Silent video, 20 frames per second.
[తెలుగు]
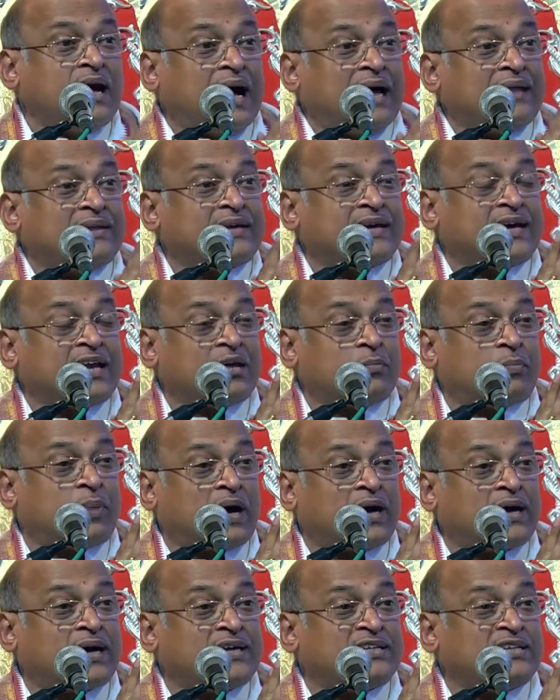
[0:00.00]
అందుకని
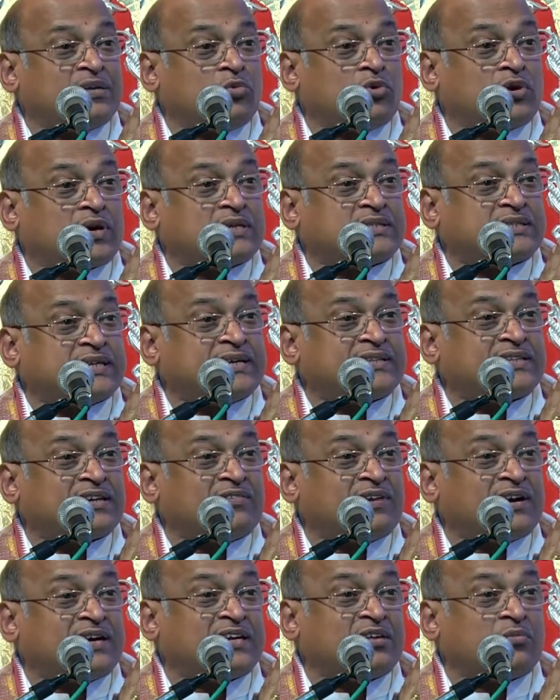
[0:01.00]
పంకజముఖి సీత
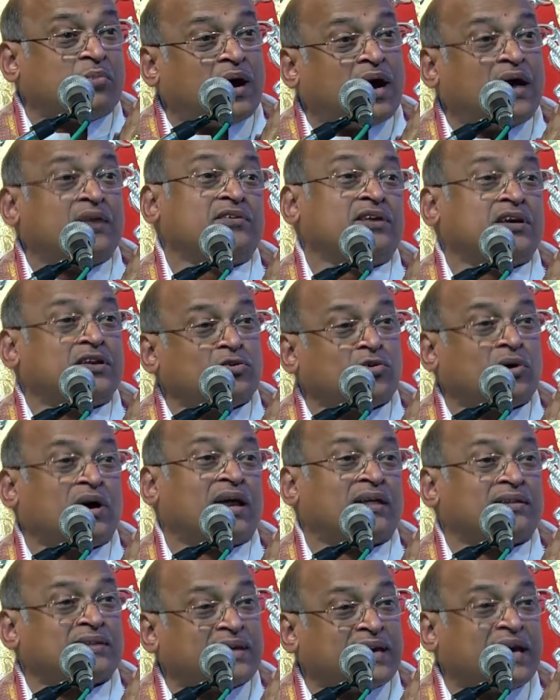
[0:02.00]
వంటి భార్య
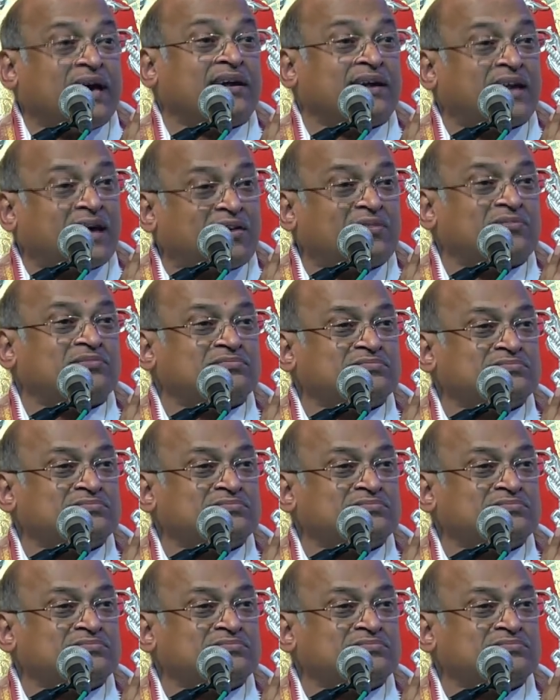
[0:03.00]
యుగలదే అన్నారు